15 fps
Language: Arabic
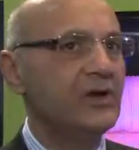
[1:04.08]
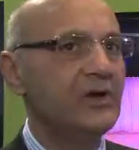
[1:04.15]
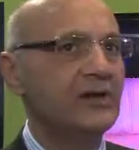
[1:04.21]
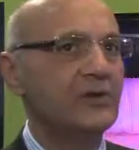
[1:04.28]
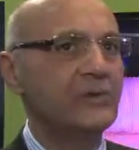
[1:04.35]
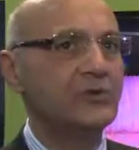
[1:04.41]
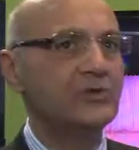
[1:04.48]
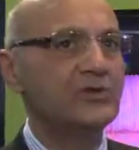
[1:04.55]

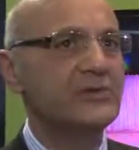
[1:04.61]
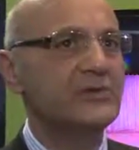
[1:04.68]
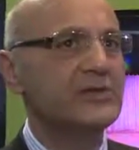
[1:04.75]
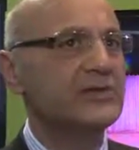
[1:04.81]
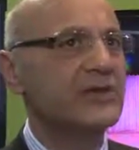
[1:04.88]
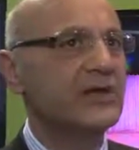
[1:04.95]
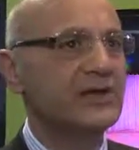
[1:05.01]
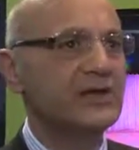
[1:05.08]
هي موجودة
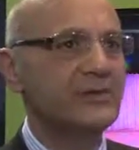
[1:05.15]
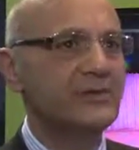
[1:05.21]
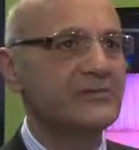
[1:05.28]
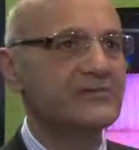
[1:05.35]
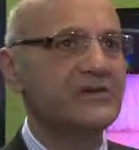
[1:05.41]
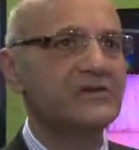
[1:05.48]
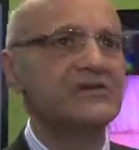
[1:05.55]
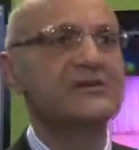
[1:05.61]
من تقريبا
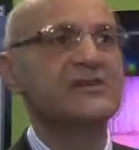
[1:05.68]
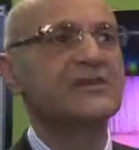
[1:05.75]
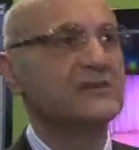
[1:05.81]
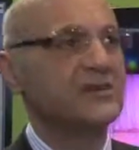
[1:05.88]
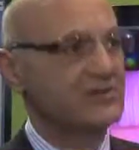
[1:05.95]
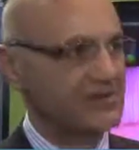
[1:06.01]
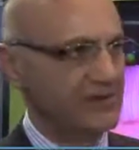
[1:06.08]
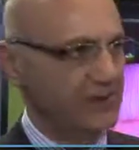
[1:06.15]
من سنة
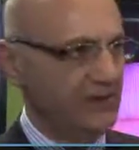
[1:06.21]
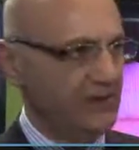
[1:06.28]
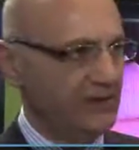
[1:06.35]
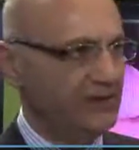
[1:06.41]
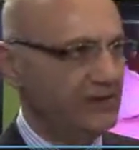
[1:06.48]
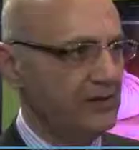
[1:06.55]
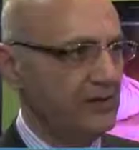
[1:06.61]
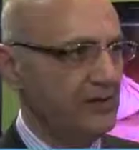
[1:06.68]

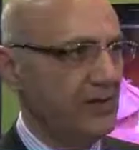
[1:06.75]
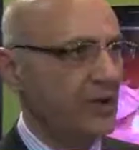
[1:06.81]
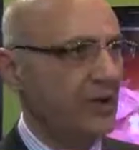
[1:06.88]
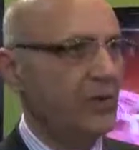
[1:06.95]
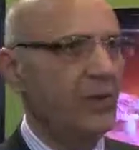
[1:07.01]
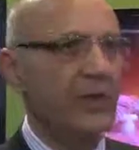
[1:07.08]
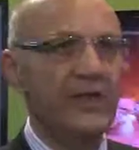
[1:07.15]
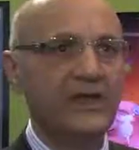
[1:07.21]
76
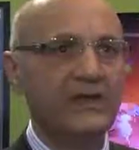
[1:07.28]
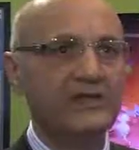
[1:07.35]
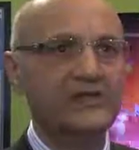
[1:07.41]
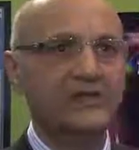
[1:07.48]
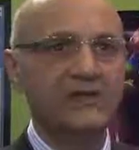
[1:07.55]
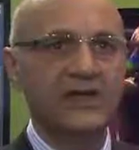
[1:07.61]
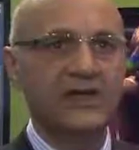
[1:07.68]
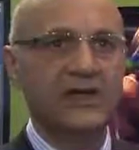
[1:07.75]
وهي
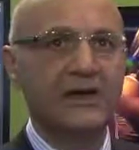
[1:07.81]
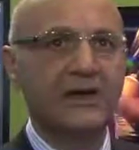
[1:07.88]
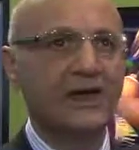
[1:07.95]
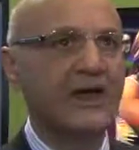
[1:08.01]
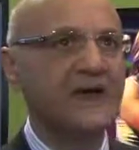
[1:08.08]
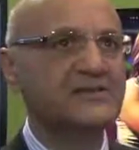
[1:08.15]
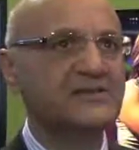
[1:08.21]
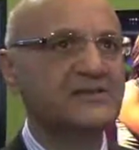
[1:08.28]

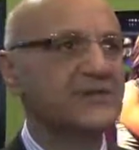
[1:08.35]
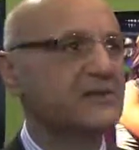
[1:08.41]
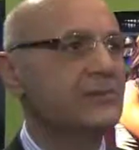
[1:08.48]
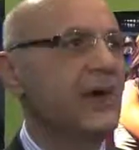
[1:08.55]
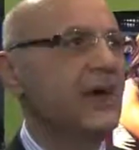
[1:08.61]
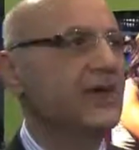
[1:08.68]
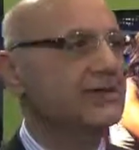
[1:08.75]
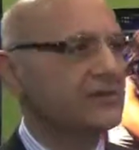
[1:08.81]
أسست
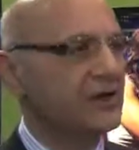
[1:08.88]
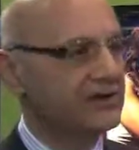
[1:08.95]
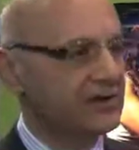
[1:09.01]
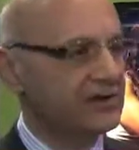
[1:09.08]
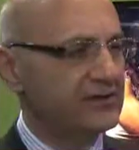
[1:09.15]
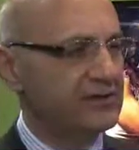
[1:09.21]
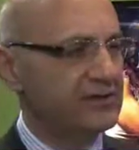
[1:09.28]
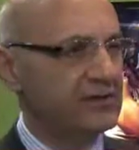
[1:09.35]

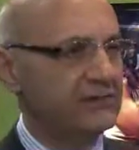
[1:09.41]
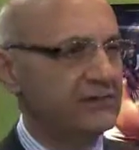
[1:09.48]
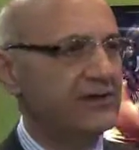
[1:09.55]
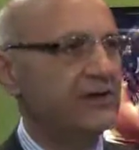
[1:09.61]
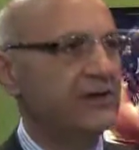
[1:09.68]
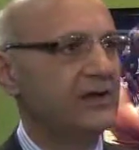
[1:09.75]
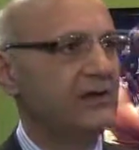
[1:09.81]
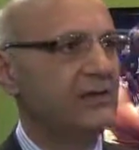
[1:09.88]
محطات كثيرة
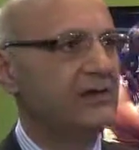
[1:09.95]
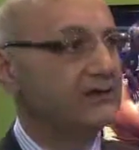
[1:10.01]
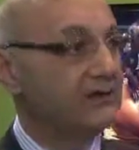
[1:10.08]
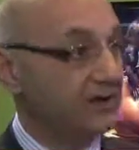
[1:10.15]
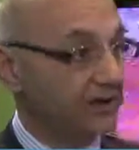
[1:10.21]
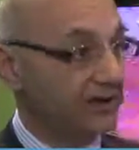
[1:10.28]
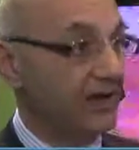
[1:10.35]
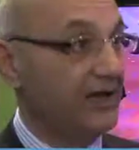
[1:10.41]
في
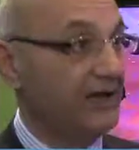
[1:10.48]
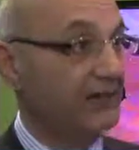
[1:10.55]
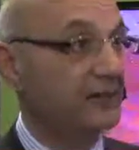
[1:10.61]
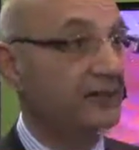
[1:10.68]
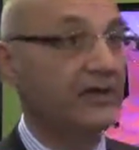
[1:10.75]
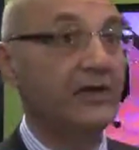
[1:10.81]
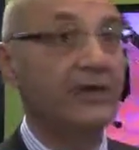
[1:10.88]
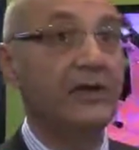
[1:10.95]
المنطقة
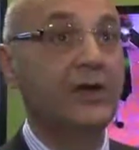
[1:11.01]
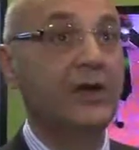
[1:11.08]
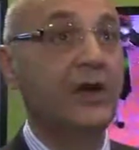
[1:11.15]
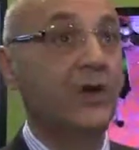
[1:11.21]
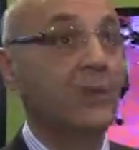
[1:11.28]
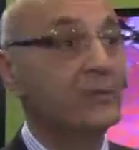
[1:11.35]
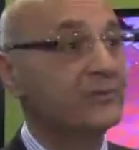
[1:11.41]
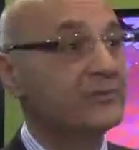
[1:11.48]
العربية
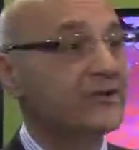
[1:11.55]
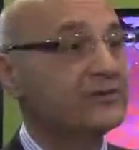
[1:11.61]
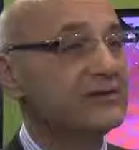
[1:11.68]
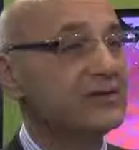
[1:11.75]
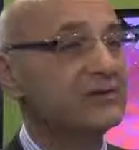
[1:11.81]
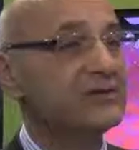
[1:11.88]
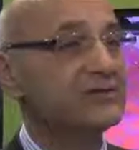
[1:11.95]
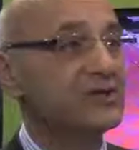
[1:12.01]

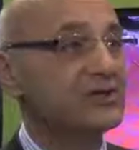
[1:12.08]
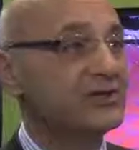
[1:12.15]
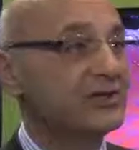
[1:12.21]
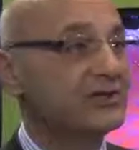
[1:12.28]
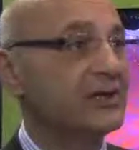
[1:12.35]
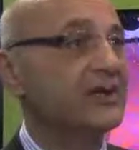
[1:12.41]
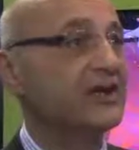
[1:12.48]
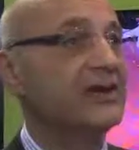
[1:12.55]
وامتدت
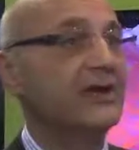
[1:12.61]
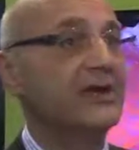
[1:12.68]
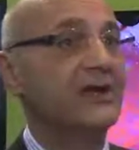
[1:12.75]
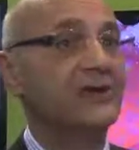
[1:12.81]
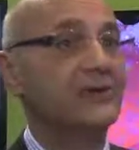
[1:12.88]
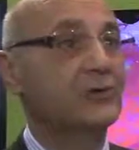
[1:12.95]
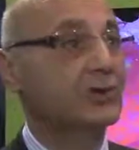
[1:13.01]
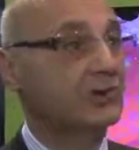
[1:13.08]
نشاطاتها
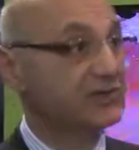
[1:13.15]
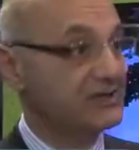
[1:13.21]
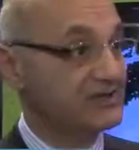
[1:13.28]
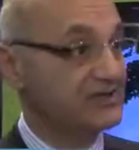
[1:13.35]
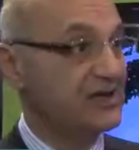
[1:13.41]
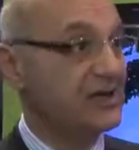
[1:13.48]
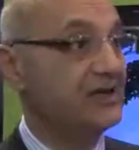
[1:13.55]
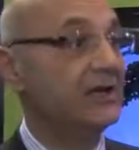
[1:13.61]
إلى
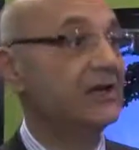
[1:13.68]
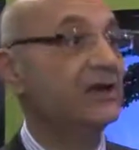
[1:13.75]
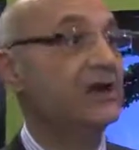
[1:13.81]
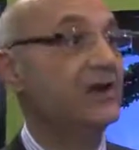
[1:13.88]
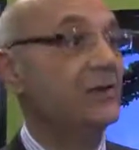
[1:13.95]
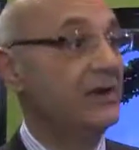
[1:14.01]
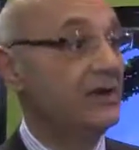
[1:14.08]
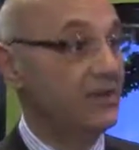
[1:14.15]
كردستان
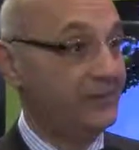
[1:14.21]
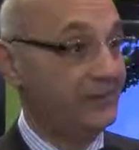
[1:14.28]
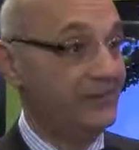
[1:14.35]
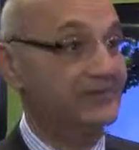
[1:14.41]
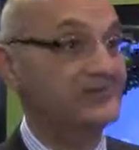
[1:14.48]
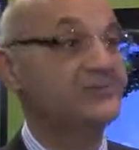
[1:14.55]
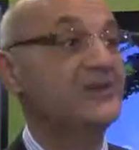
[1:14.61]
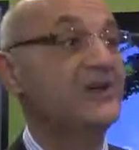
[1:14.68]
العراق وإلى
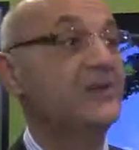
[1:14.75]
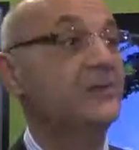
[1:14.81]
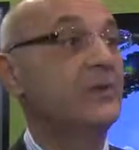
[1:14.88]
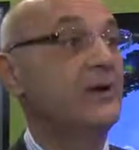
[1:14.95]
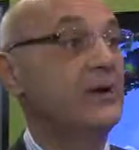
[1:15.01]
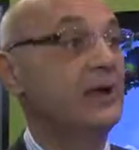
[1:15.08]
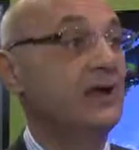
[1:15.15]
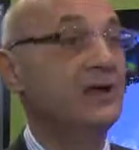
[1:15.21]
باكستان
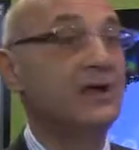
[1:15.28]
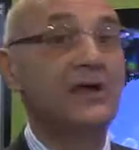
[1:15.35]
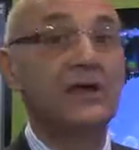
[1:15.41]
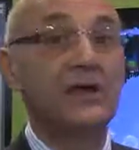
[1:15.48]
وإلى